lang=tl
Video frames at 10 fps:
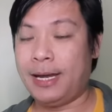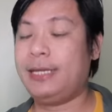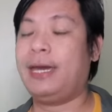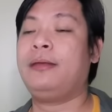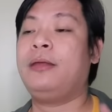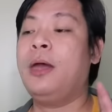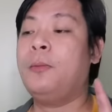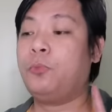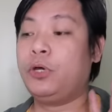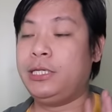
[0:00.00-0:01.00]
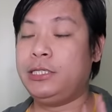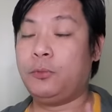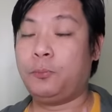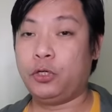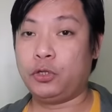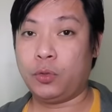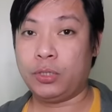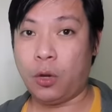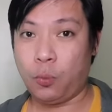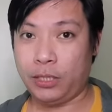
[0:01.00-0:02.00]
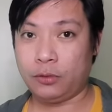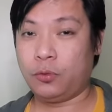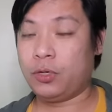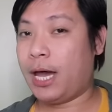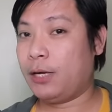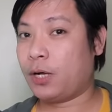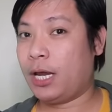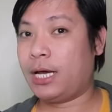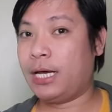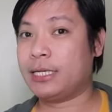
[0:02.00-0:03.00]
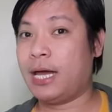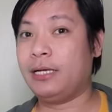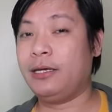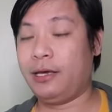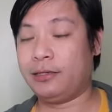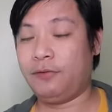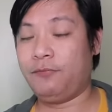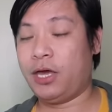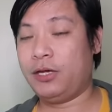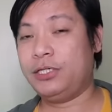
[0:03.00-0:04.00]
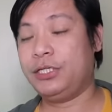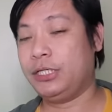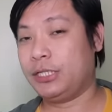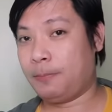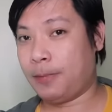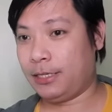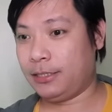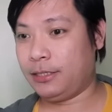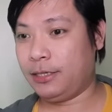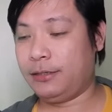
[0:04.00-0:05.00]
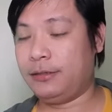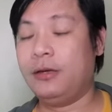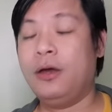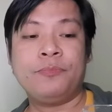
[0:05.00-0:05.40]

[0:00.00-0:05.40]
Ayan, pwede nyo po itong gawin kung gaano kalakas ang negative energy sa paligid.